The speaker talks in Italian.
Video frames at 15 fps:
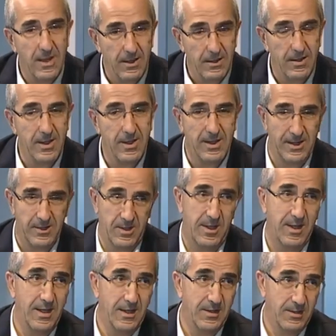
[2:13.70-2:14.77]
è dei
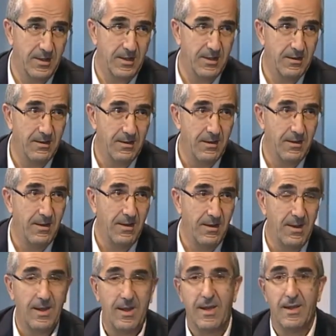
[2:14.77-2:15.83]
casalesi, eh
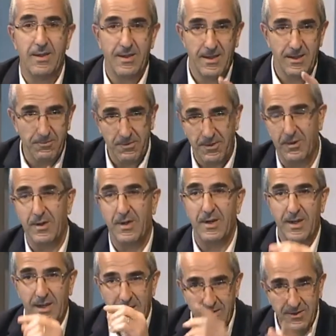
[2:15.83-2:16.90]
certo. è dei
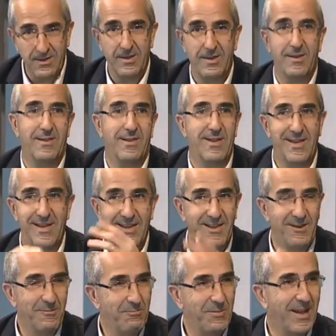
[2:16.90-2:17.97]
torinesi, è dei
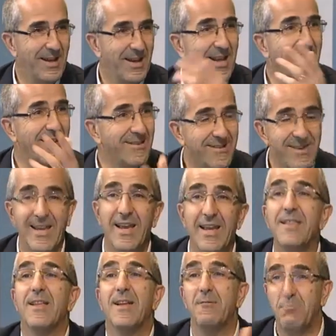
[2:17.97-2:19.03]
Beh, biellesi, è,
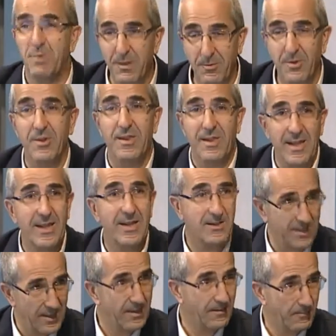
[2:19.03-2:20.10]
è dei
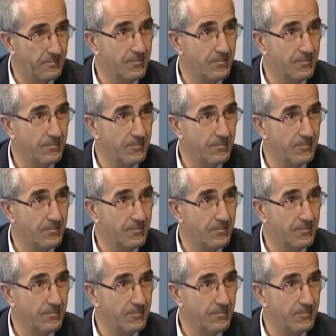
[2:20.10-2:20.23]
piemontesi. sito